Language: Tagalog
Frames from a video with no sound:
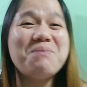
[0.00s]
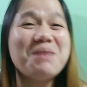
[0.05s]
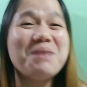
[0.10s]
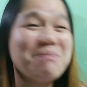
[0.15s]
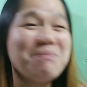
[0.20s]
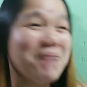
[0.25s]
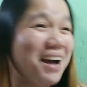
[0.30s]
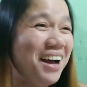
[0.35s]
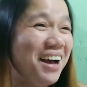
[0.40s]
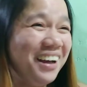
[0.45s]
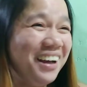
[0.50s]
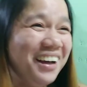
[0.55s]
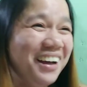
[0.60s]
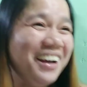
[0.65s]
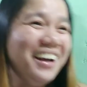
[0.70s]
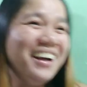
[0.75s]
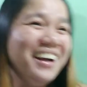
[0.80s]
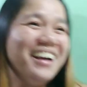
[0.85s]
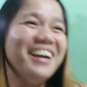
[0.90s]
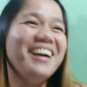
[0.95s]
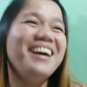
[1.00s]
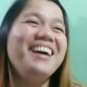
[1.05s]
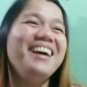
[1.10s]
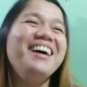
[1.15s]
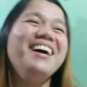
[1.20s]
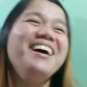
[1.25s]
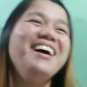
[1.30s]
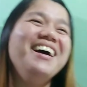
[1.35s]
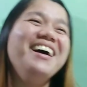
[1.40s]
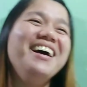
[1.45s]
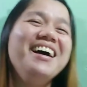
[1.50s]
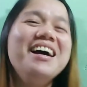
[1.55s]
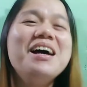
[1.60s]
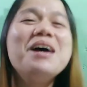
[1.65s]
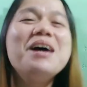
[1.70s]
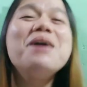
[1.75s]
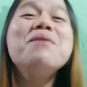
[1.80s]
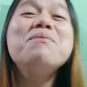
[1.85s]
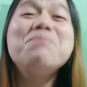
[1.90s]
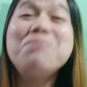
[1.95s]
repeat pa. yeah, repeat it
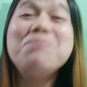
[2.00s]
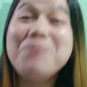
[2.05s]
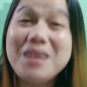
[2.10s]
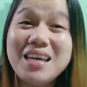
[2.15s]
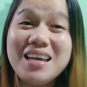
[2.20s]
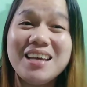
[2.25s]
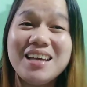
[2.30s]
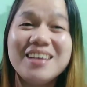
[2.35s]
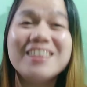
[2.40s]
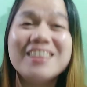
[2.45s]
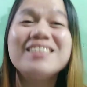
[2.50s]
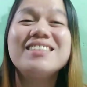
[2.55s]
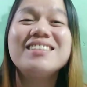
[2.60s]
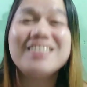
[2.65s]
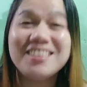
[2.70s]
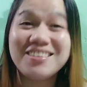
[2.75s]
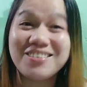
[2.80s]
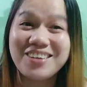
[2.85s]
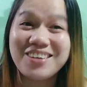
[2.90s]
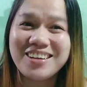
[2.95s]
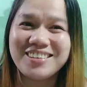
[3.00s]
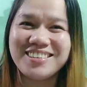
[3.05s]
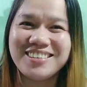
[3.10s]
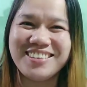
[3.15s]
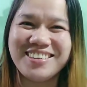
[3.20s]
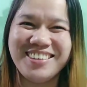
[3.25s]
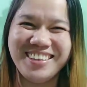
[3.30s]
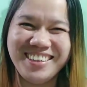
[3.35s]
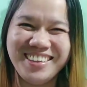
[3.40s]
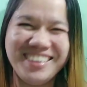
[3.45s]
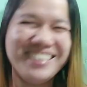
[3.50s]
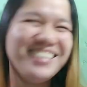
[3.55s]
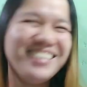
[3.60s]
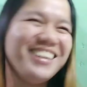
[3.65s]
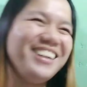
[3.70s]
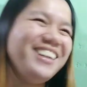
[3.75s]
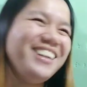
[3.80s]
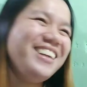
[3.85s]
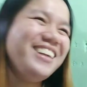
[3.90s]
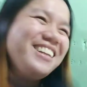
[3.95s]
first. Be considerate. Oh, ang
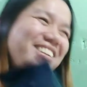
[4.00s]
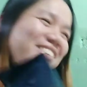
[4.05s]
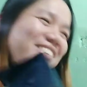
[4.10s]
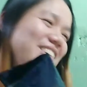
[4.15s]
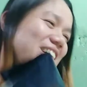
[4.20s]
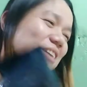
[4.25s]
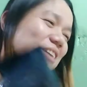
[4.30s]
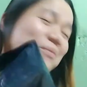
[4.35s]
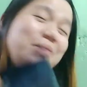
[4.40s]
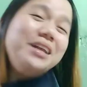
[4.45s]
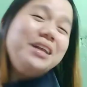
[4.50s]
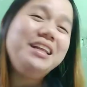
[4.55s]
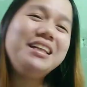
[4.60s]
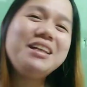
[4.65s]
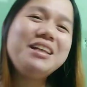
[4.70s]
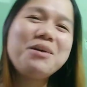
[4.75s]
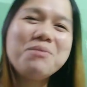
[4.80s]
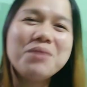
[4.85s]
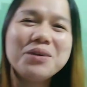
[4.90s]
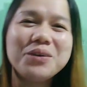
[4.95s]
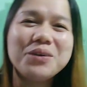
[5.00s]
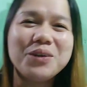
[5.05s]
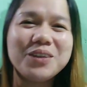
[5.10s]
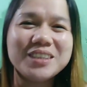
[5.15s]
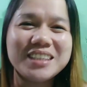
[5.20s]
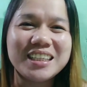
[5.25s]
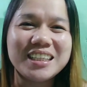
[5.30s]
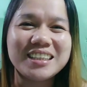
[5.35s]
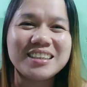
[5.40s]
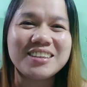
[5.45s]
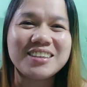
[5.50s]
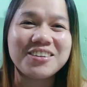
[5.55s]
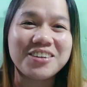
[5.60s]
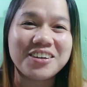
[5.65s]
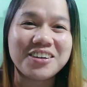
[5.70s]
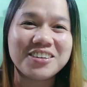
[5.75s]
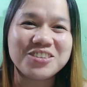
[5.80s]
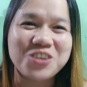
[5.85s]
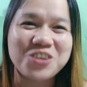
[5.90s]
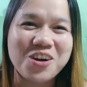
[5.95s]
gawin oh, mo. Pwede nang mag-call
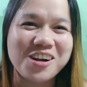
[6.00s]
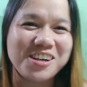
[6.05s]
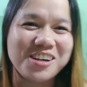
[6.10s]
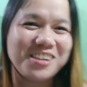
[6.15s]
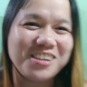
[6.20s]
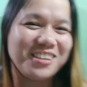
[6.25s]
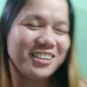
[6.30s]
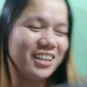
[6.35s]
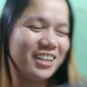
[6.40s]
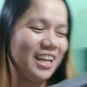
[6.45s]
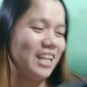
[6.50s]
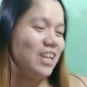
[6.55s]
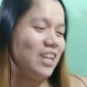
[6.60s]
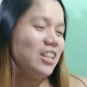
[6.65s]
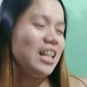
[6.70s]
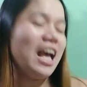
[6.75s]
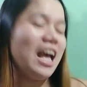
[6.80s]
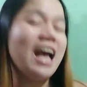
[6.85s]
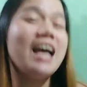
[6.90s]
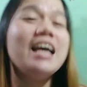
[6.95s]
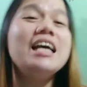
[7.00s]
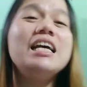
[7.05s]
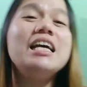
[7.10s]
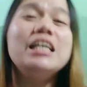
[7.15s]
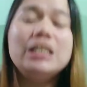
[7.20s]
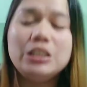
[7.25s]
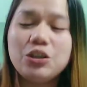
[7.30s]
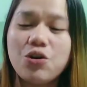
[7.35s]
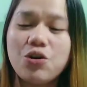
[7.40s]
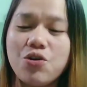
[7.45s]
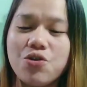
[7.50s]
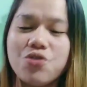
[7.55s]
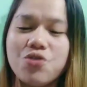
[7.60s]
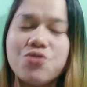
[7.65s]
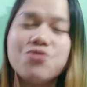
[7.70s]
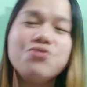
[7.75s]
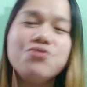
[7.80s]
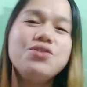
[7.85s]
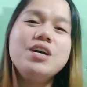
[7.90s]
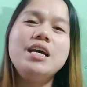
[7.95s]
center. Char. Ayan na. So,
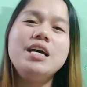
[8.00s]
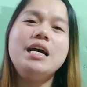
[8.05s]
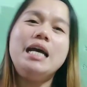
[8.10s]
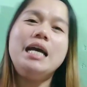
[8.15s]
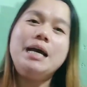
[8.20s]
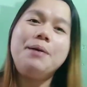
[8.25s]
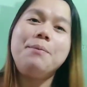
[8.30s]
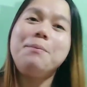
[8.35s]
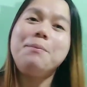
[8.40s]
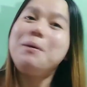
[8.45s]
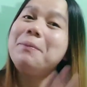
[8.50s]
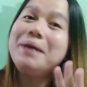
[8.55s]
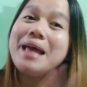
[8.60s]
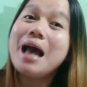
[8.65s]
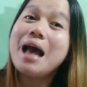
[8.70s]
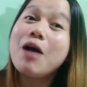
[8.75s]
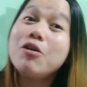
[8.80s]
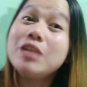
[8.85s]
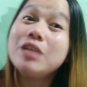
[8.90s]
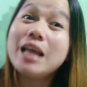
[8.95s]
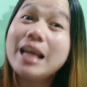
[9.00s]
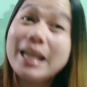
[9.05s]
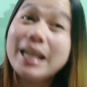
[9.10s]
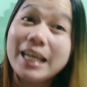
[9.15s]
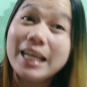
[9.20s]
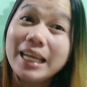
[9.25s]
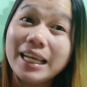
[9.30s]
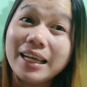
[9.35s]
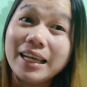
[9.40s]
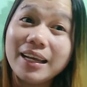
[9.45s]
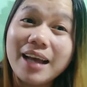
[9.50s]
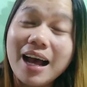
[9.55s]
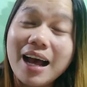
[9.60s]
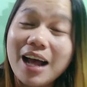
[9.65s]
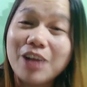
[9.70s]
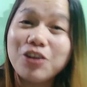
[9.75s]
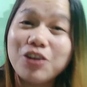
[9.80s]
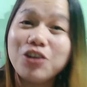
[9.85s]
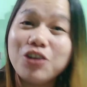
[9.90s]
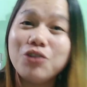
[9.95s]
mamaya ko na i-
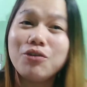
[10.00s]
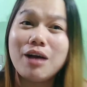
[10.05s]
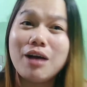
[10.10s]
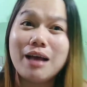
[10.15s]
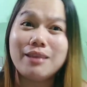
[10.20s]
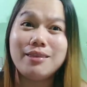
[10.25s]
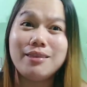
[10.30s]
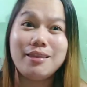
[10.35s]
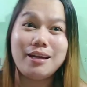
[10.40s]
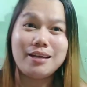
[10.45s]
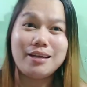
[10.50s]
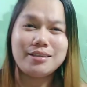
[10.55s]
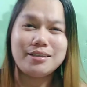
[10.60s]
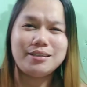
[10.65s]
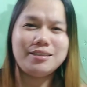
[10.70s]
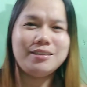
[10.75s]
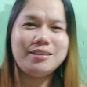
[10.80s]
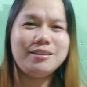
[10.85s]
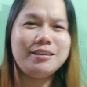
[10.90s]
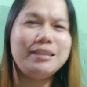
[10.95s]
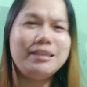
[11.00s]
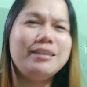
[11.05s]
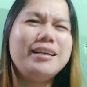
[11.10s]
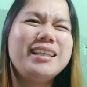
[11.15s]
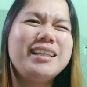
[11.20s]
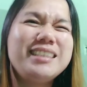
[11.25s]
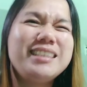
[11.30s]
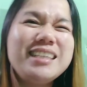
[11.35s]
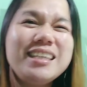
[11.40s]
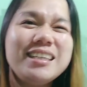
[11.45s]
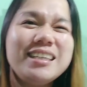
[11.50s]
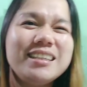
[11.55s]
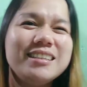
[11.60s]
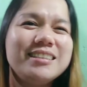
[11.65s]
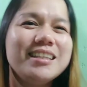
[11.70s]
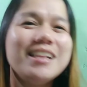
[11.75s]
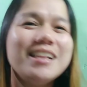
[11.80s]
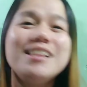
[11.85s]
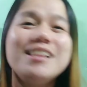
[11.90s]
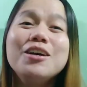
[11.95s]
ano yung address. Kasi,
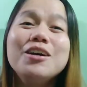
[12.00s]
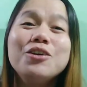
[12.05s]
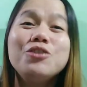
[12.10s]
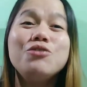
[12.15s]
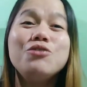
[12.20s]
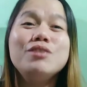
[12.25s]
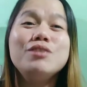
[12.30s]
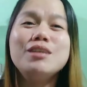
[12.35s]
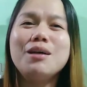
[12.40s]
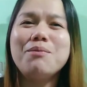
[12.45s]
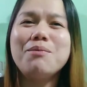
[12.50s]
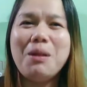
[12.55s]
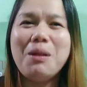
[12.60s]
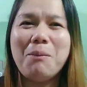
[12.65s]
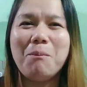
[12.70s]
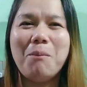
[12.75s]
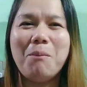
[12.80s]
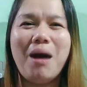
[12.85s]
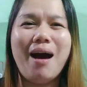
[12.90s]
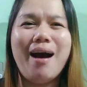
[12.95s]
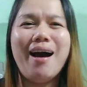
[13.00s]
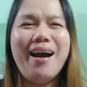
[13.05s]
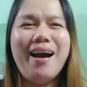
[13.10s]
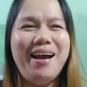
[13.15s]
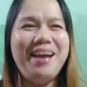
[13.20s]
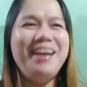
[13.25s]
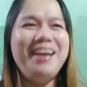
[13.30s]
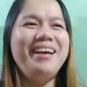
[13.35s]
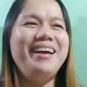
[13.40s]
dyan lang yun sa kabilang bahay.